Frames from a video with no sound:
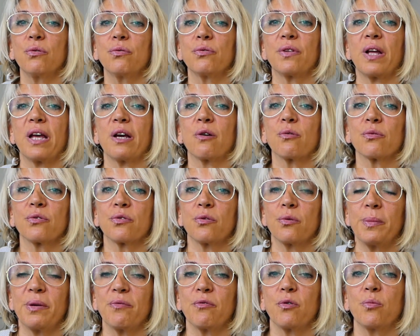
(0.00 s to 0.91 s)
vous allez
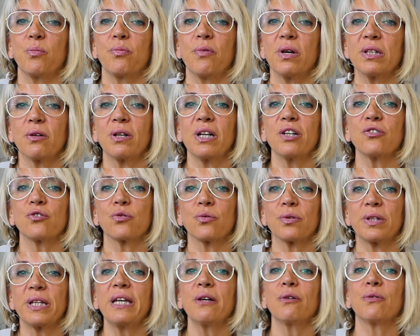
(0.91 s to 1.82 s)
consommer vos points dans la
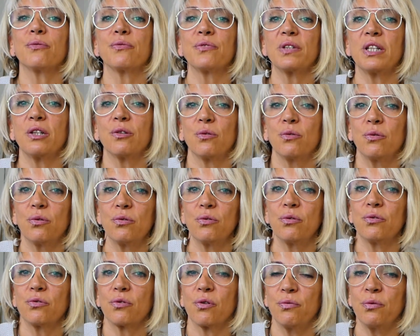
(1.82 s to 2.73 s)
journée au fil de l'eau
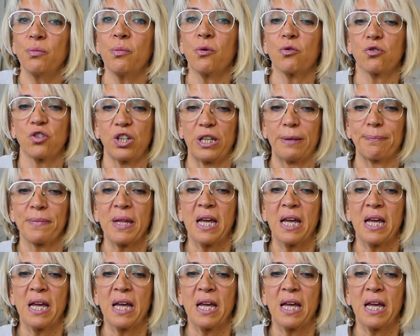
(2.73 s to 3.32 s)
de ce que vous mangez.